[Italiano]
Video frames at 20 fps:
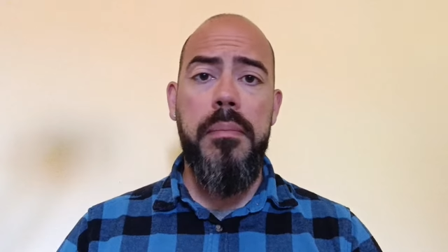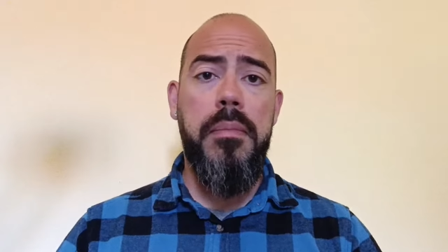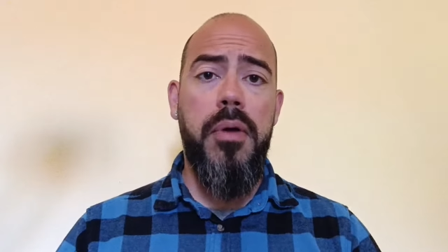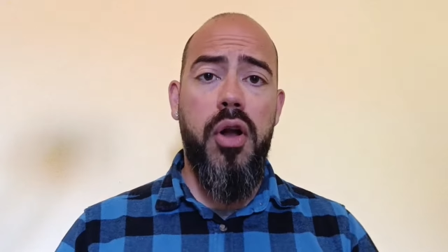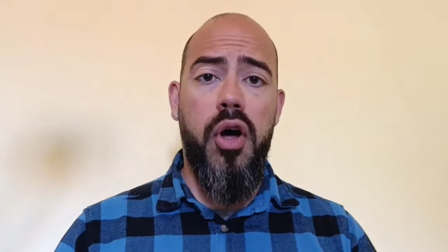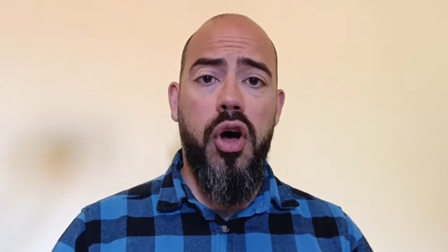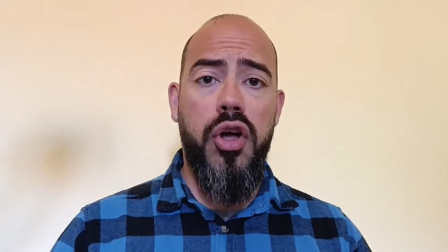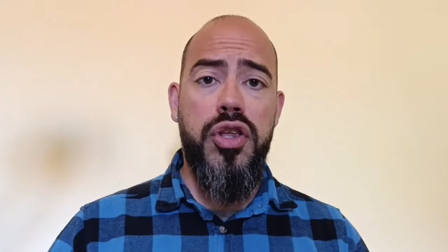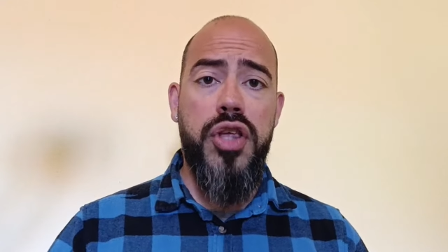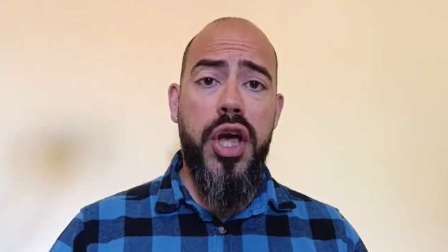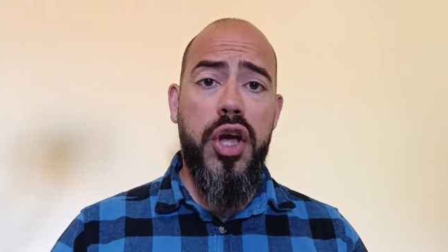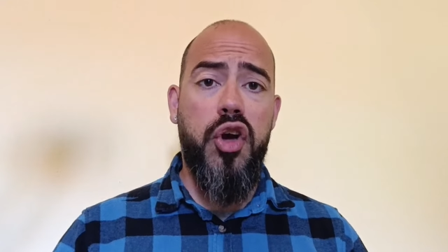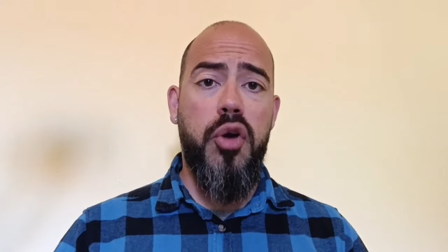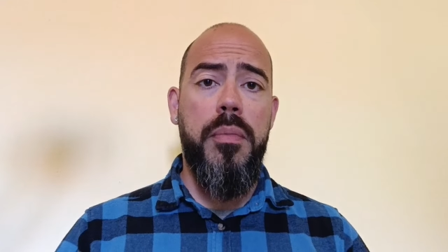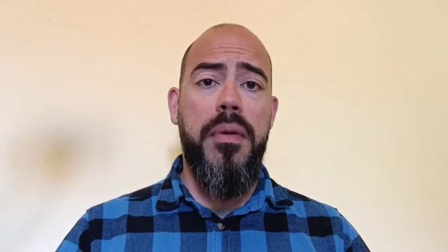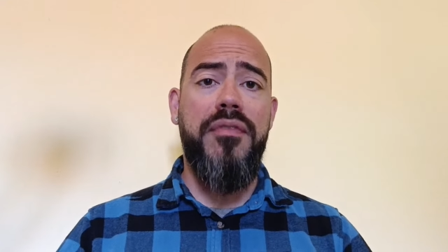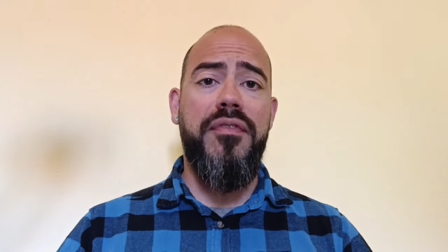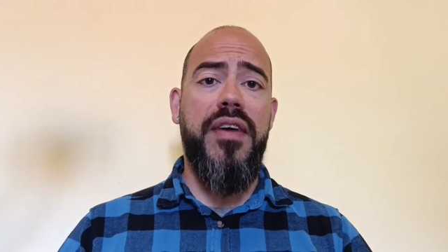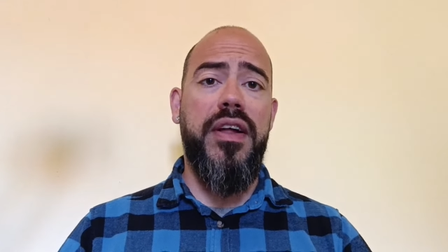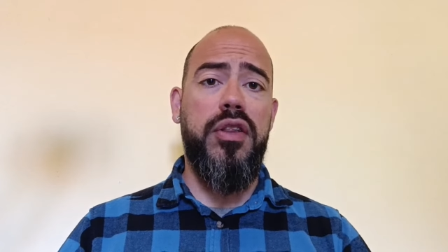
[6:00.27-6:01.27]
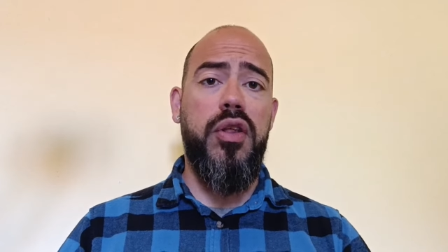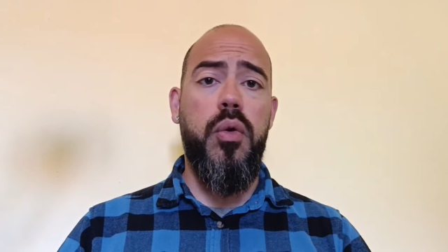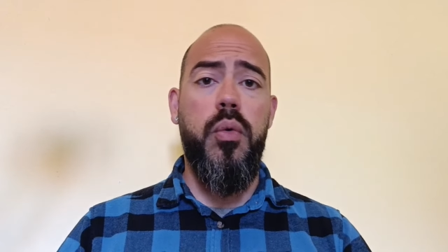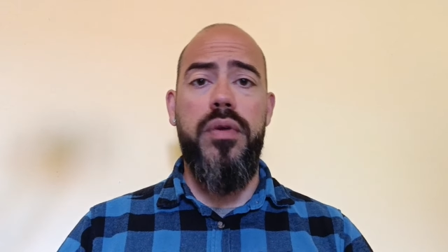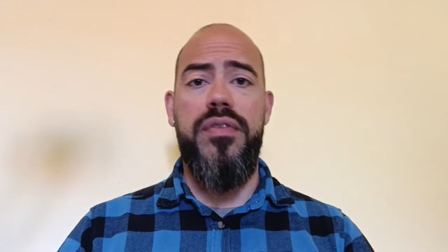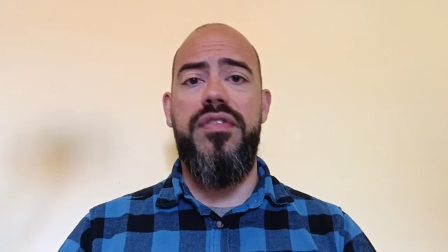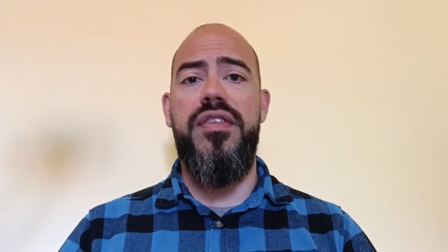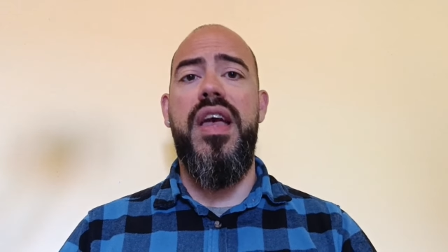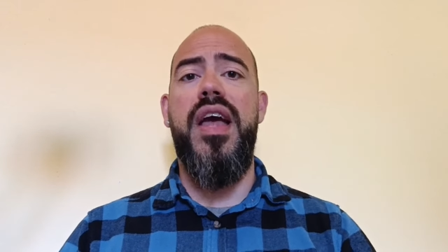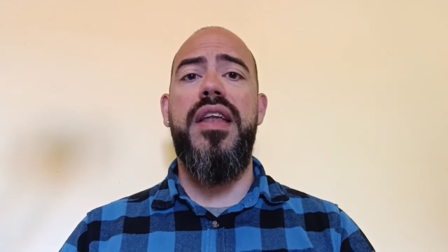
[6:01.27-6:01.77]
al Bologna, come ha fatto in
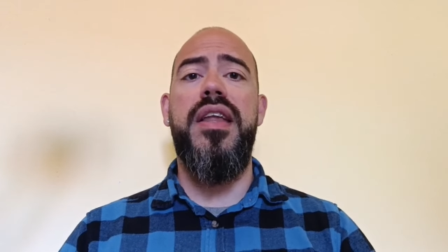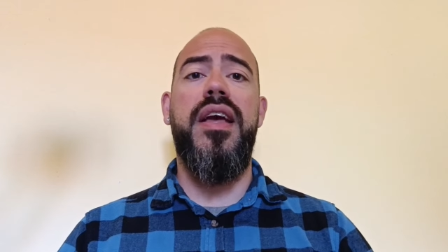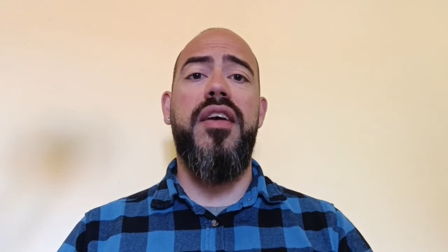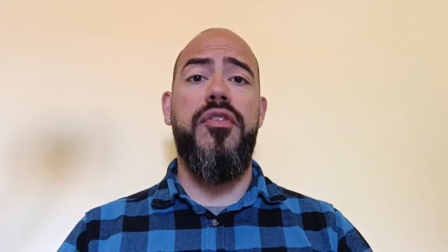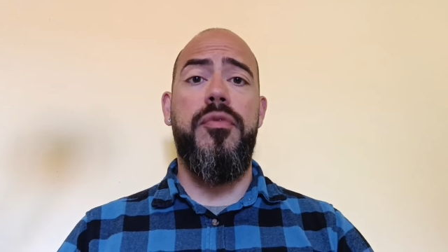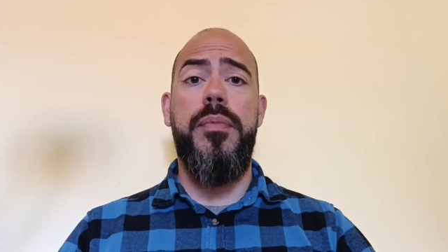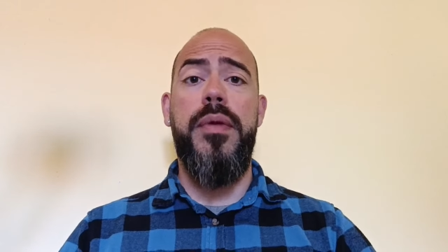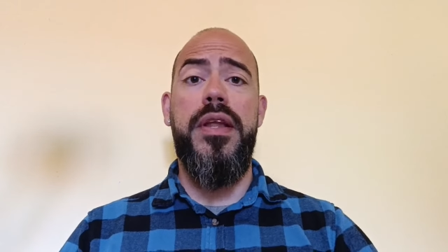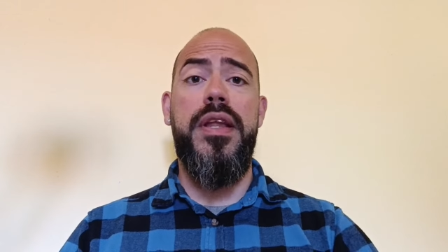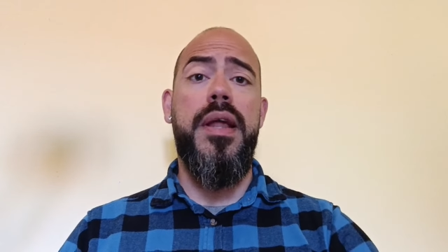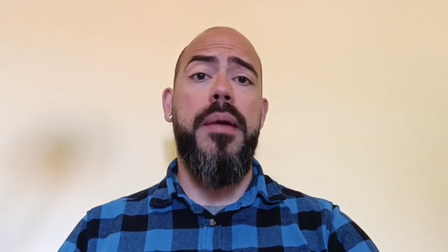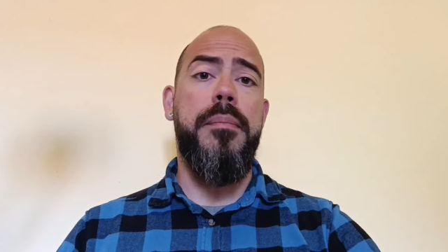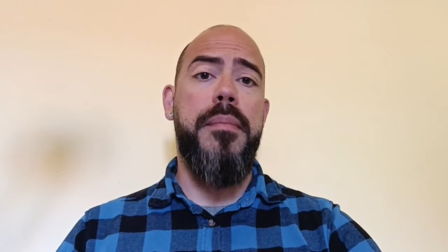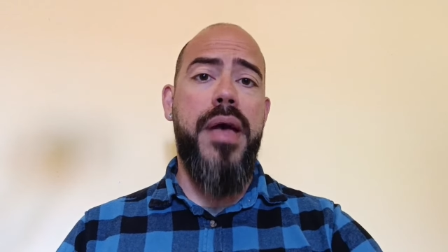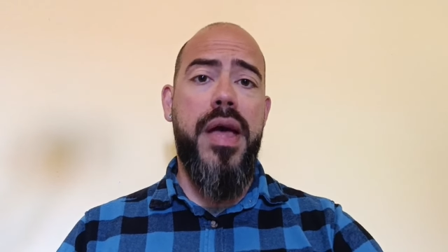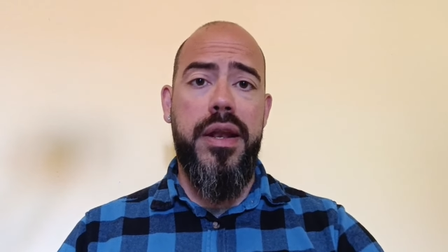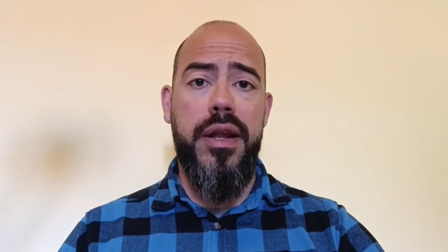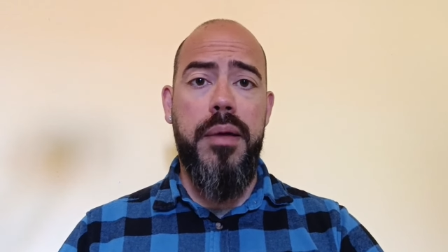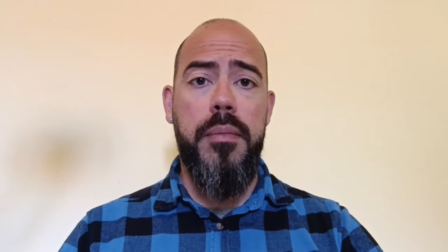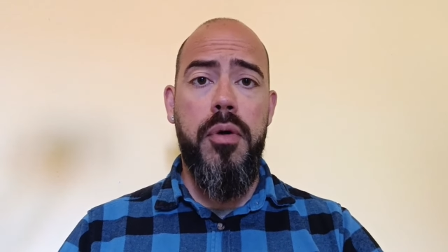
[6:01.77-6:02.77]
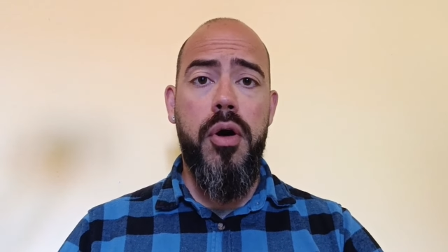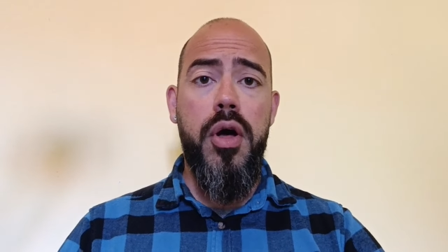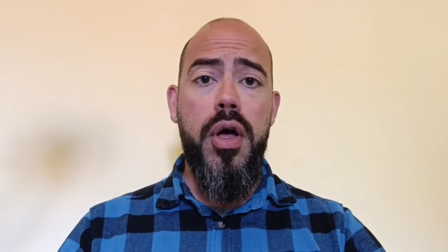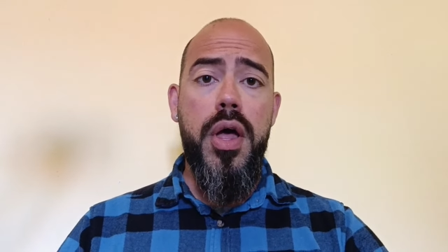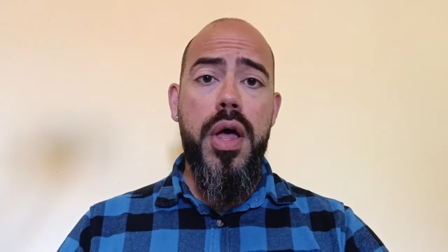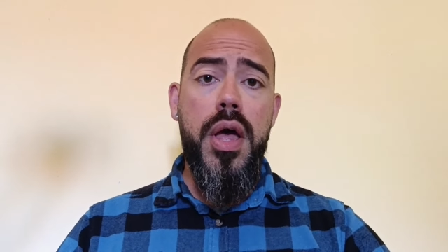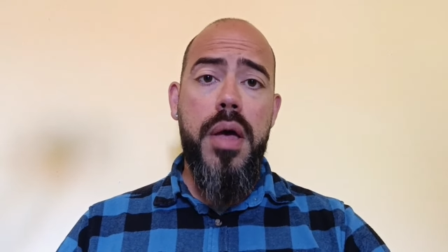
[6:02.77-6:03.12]
questi anni Gasperini a Bergamo